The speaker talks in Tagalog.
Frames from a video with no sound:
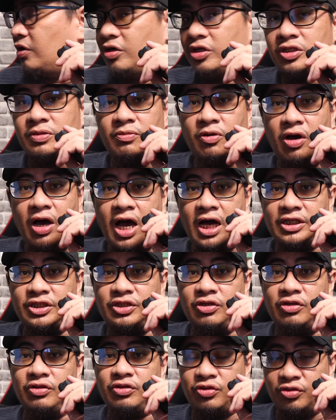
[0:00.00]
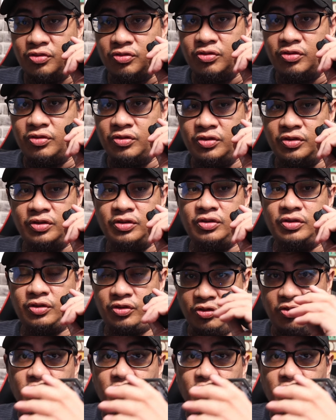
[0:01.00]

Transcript: Osmo Action 2.